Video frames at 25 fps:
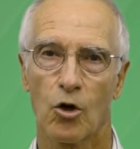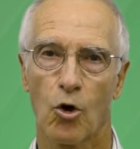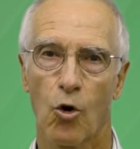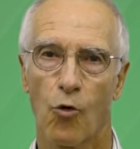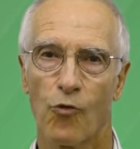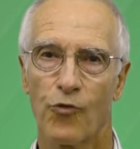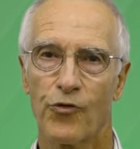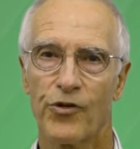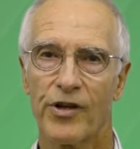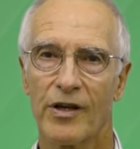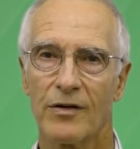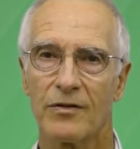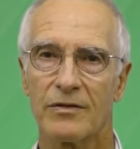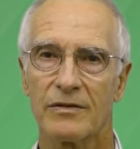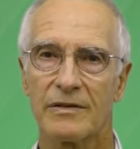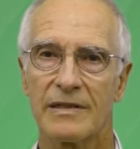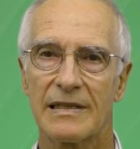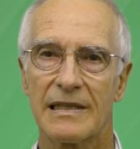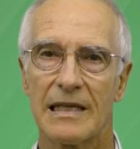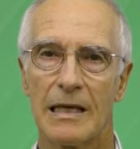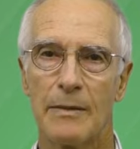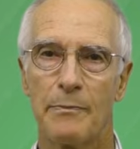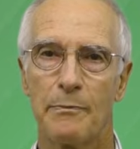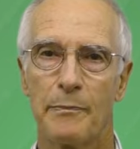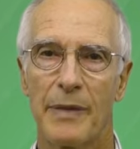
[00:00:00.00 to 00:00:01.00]

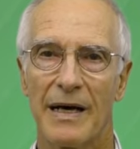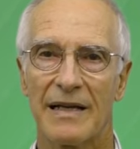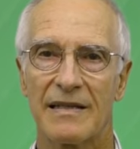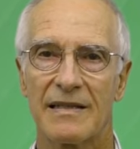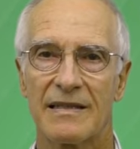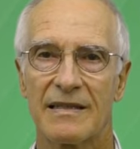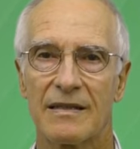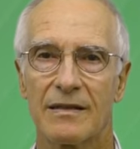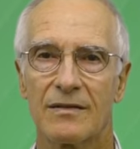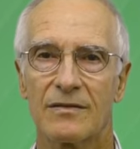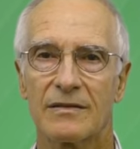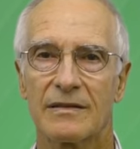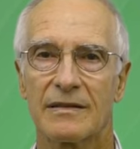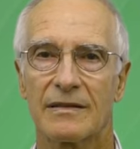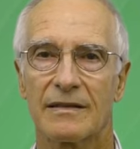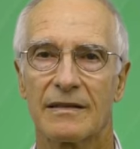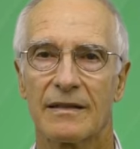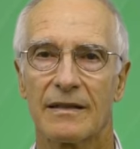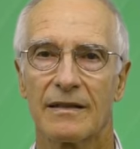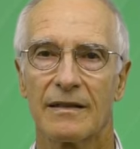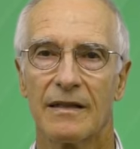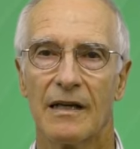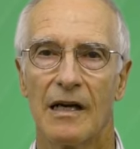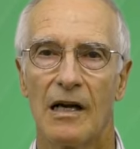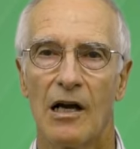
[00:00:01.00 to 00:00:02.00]
confiance et patience,